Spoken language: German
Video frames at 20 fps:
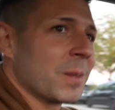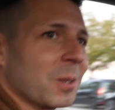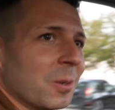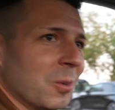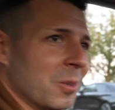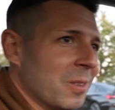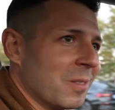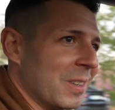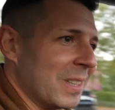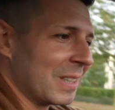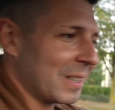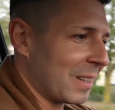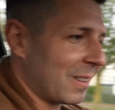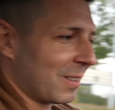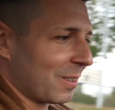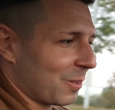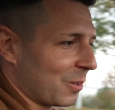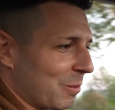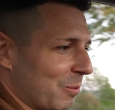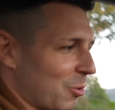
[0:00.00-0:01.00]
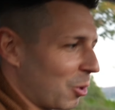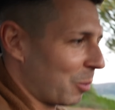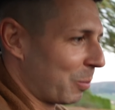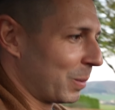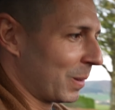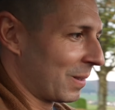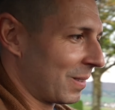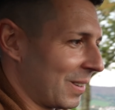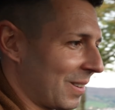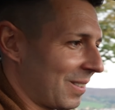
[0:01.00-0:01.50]
Und wenn ich jetzt hier so im
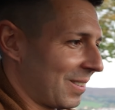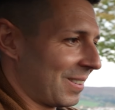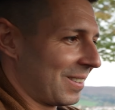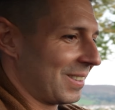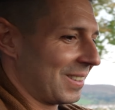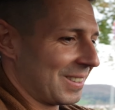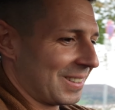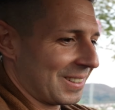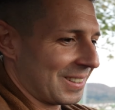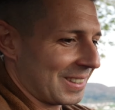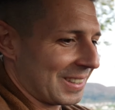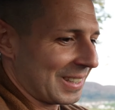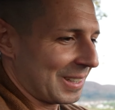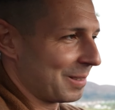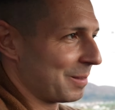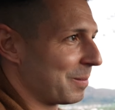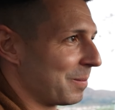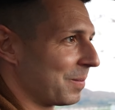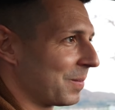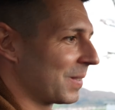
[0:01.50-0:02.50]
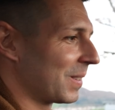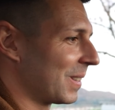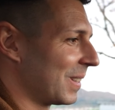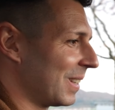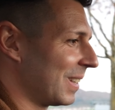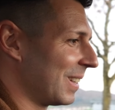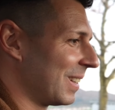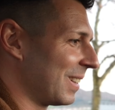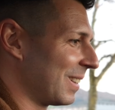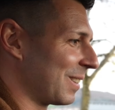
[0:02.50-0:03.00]
Cockpit sitze, ja,
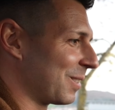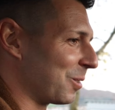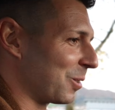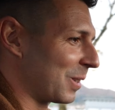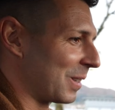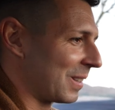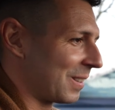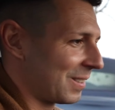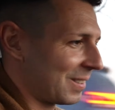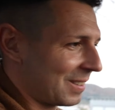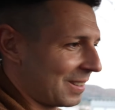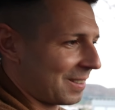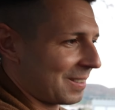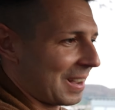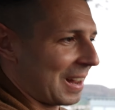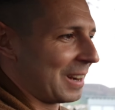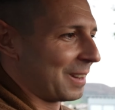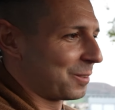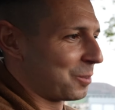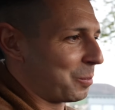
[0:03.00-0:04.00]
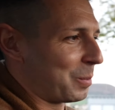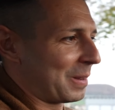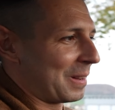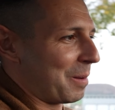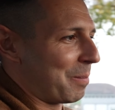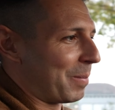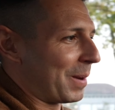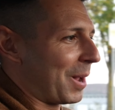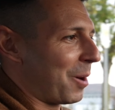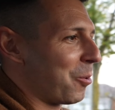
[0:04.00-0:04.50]
so dies, das alles so ein
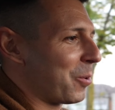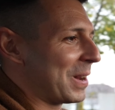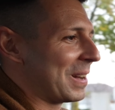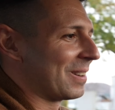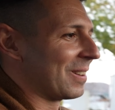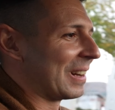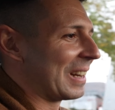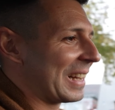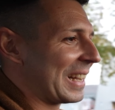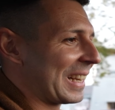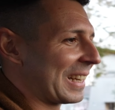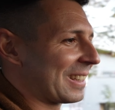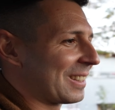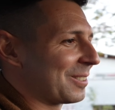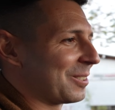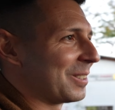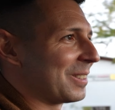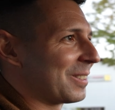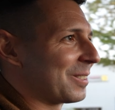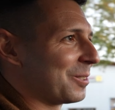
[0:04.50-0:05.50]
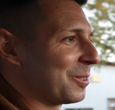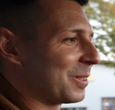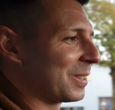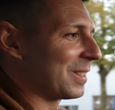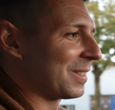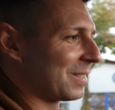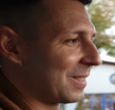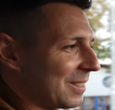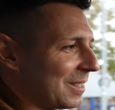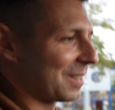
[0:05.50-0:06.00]
bisschen blau hinterlegt und so
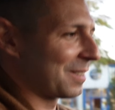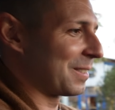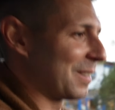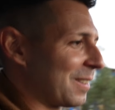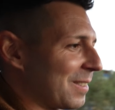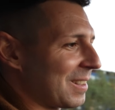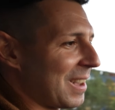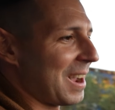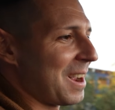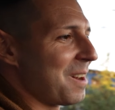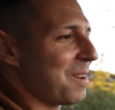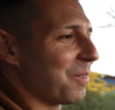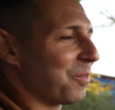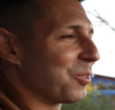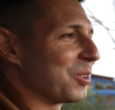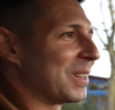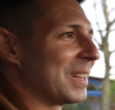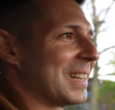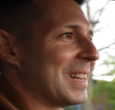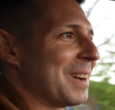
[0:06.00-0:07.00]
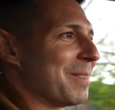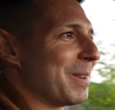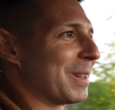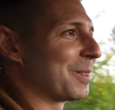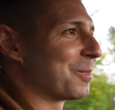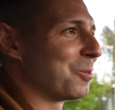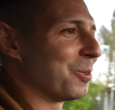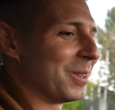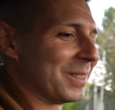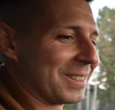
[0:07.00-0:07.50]
dies, das Design von den
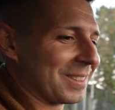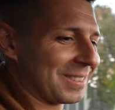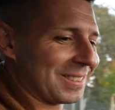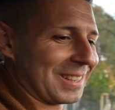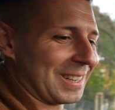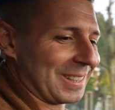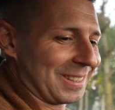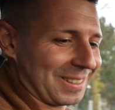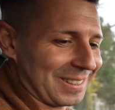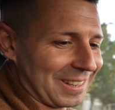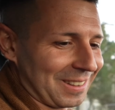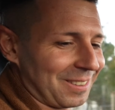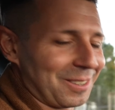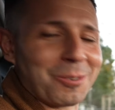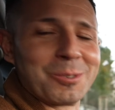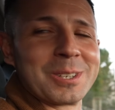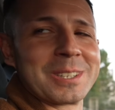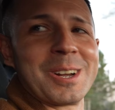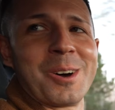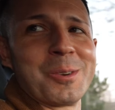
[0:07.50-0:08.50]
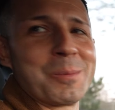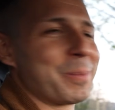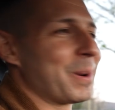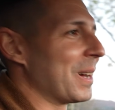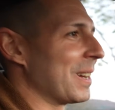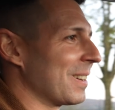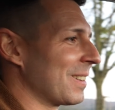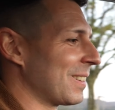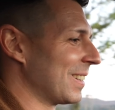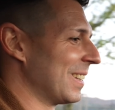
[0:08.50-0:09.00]
Armaturen, das, äh, das hat sich unter die Haut
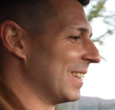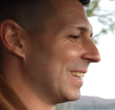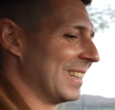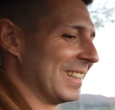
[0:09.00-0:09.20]
brannt.